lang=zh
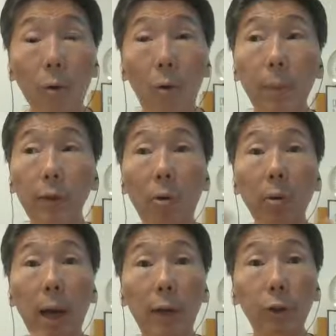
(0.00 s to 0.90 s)
我们
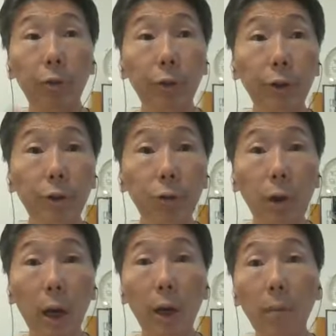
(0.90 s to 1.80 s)
从来的军事
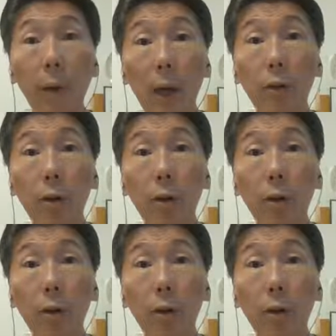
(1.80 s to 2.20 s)
训练里面，